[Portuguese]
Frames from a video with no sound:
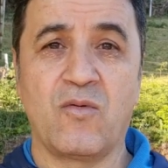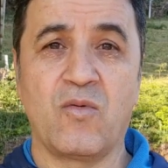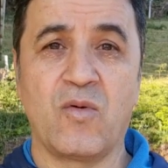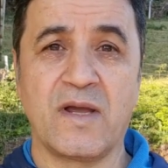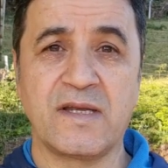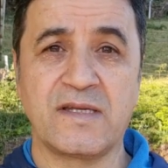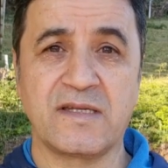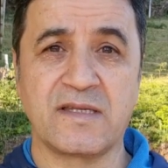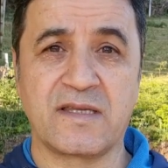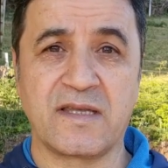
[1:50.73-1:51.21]

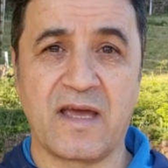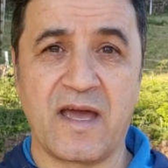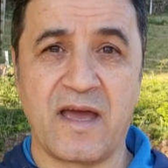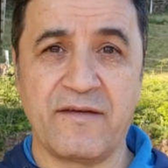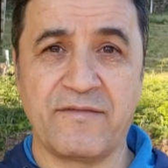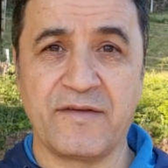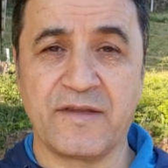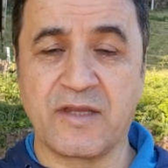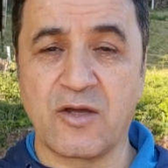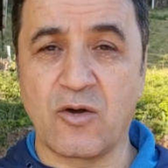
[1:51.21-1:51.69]
O
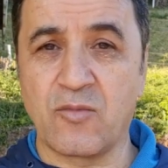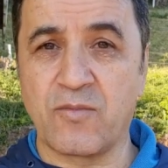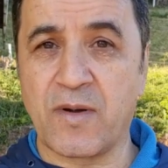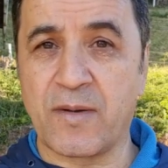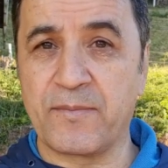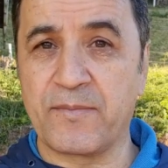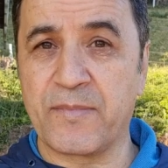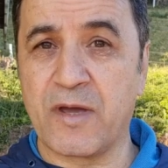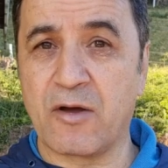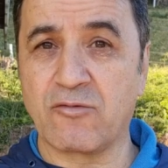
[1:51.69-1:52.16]
STF tem um
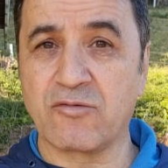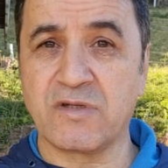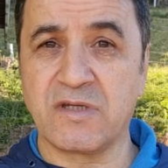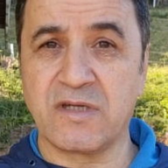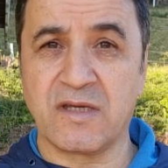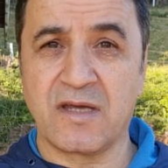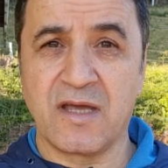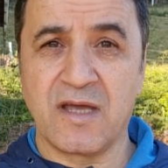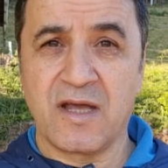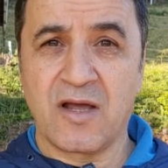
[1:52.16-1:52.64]
papel
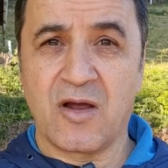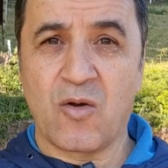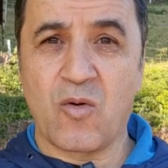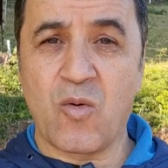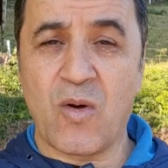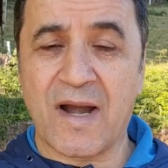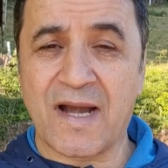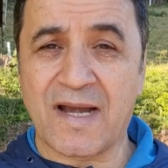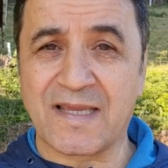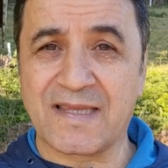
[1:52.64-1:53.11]
de
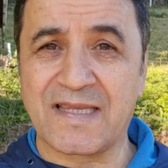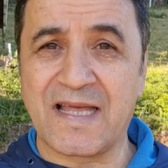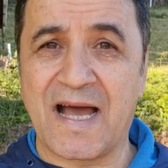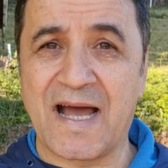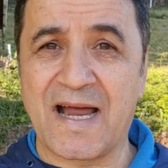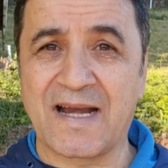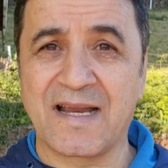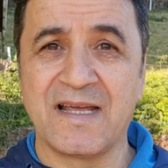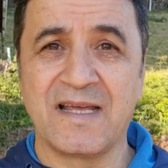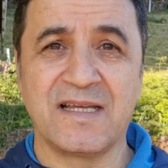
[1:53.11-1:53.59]

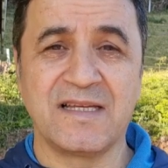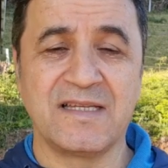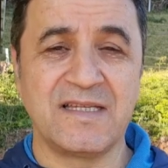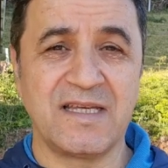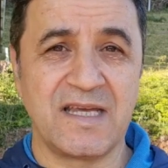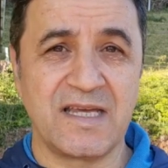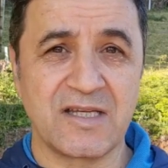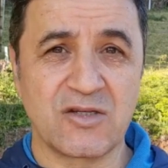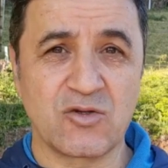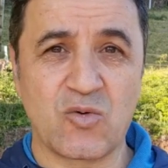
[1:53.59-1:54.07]
guardar
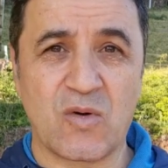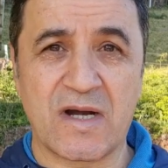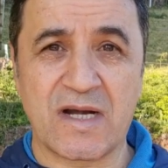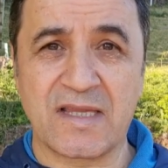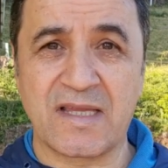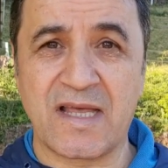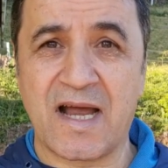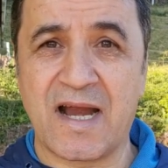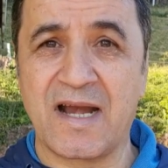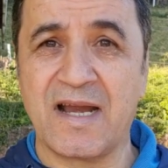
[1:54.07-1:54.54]
de
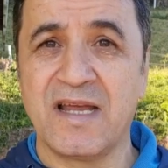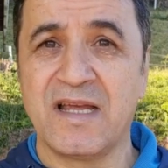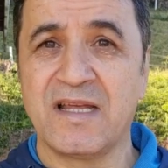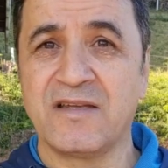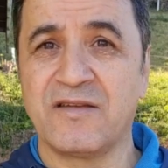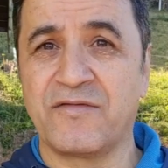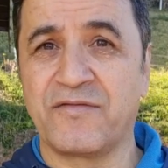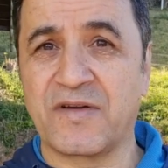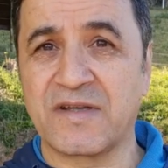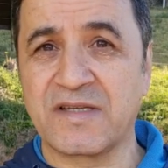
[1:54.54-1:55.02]
resguardar,
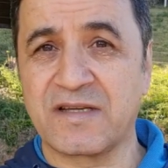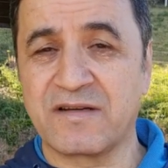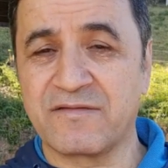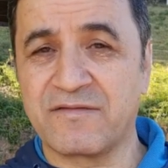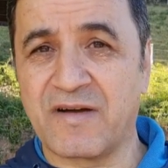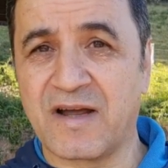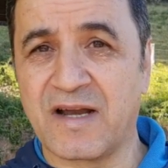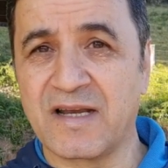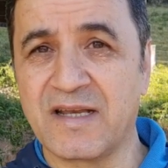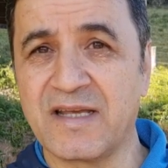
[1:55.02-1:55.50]
de fazer
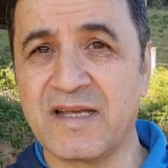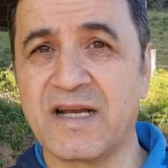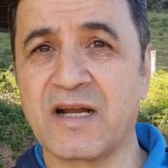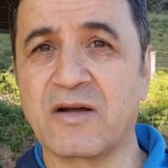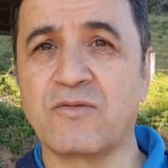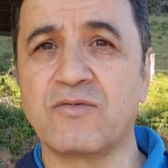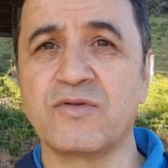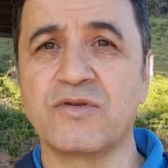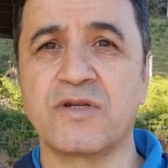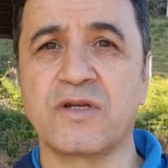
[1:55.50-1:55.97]
valer
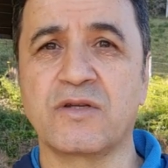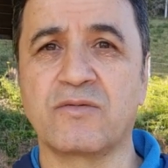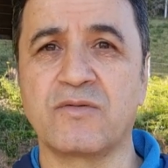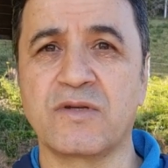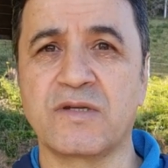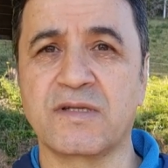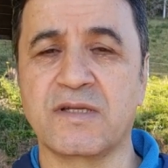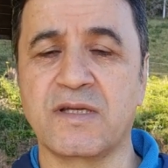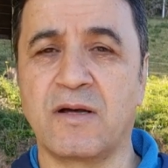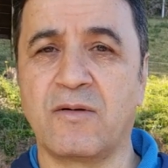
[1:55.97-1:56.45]
a
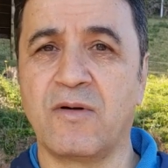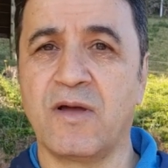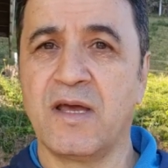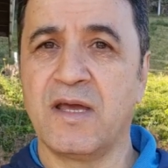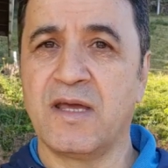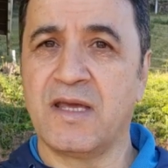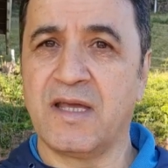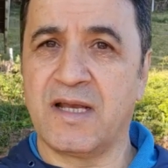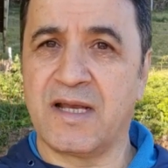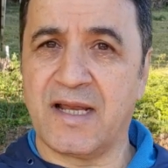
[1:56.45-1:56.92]
Constituição.
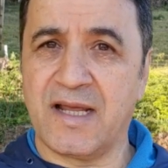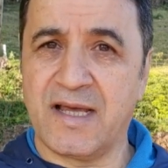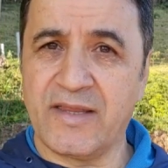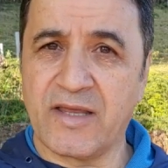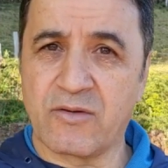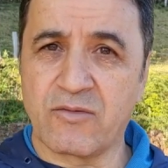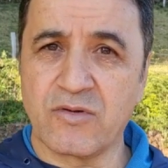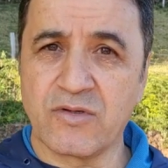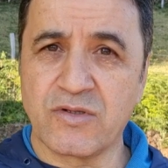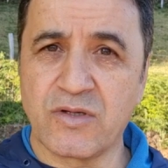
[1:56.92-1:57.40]
E lá
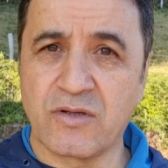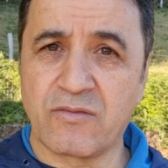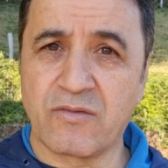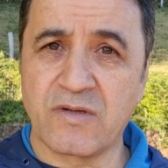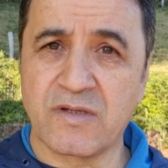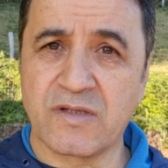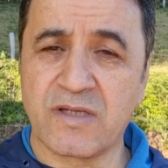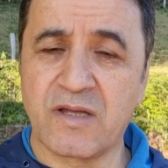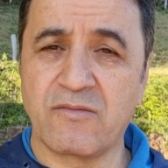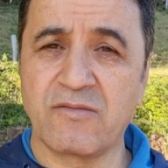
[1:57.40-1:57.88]
na
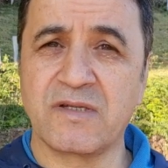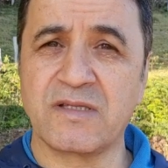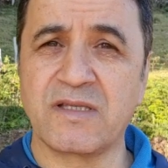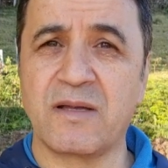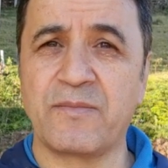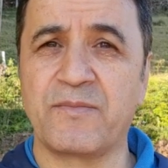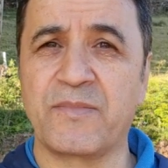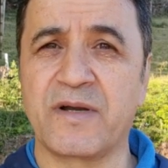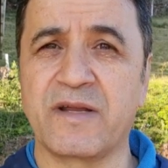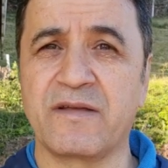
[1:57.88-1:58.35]
Constituição
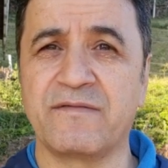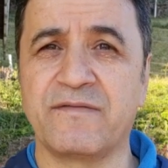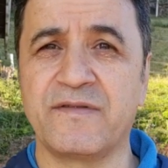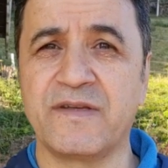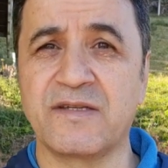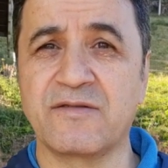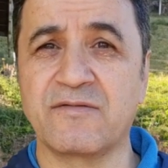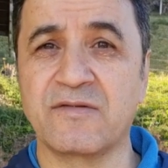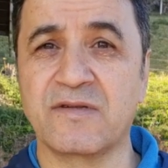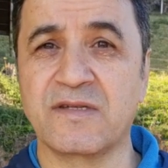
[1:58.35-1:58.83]
está
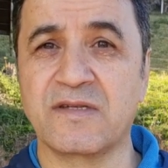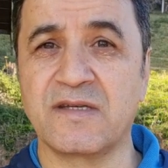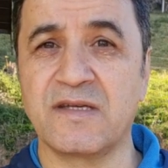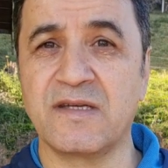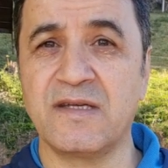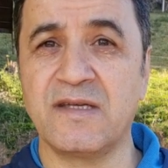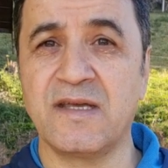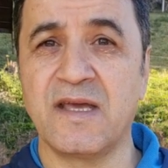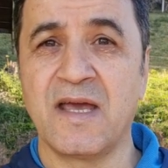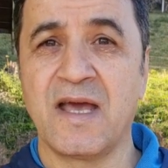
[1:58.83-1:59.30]
previsto,
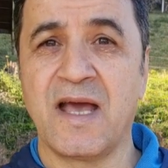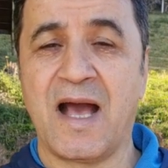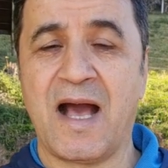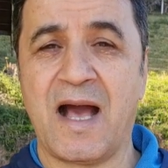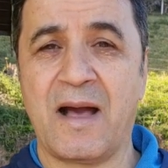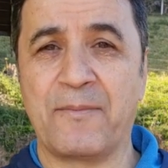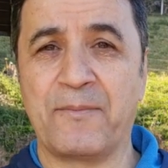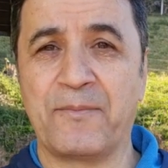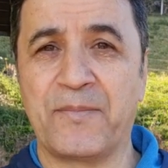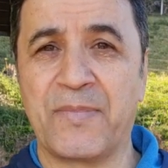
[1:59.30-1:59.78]
sim,
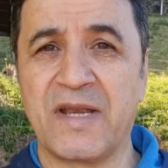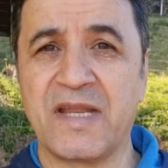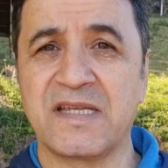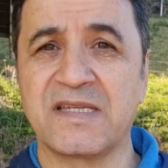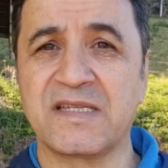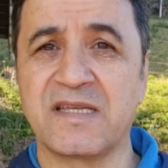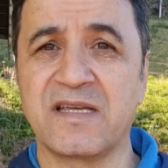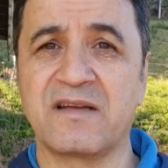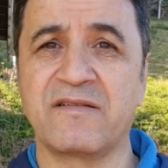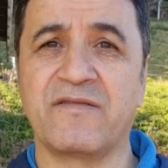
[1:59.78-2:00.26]
a
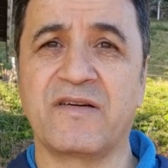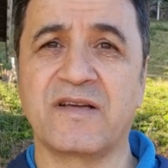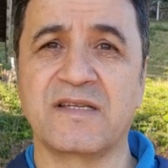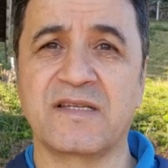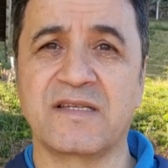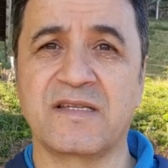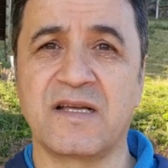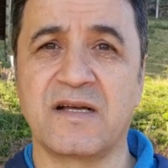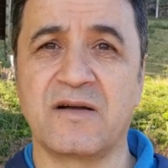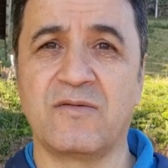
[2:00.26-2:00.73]

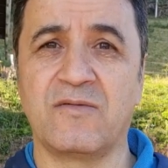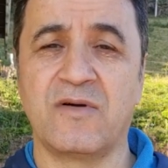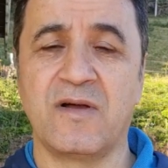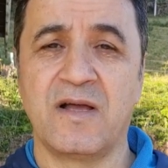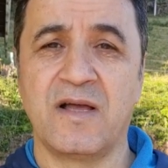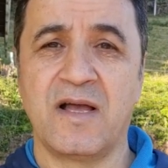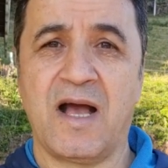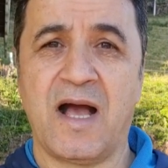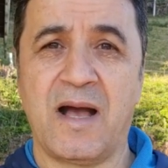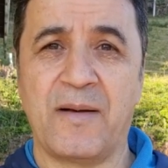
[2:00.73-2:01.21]
preservação
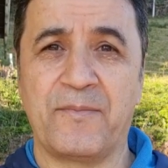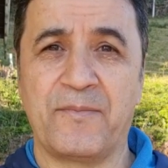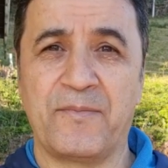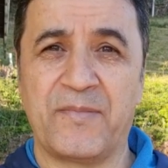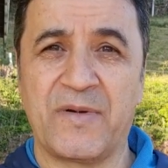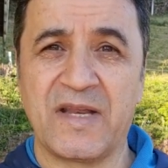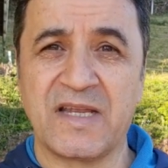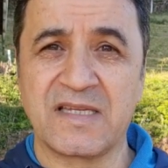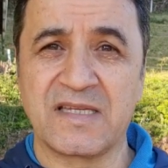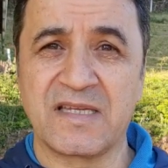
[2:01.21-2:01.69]
a
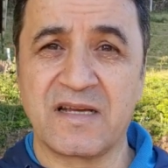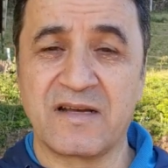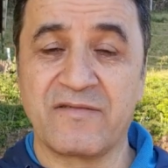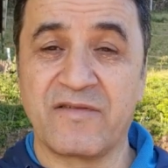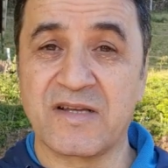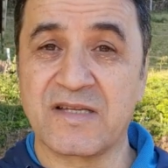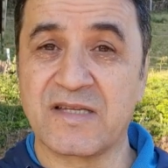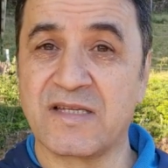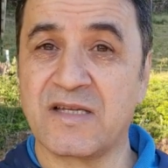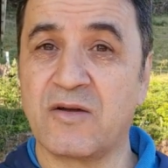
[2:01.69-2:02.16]

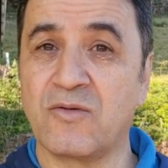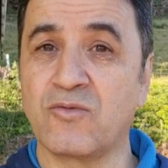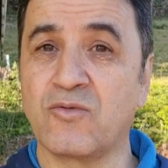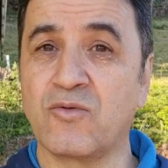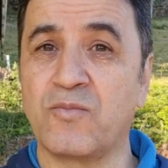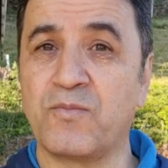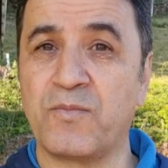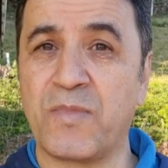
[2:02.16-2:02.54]
preservação do